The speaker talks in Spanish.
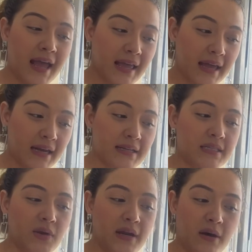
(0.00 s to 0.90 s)
que
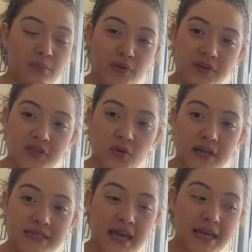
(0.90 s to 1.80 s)
recibirán
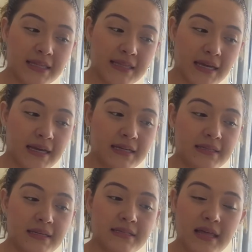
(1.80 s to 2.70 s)
profesores e
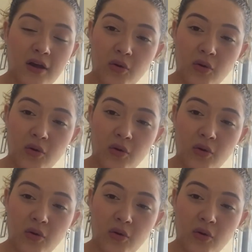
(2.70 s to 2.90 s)
integrantes de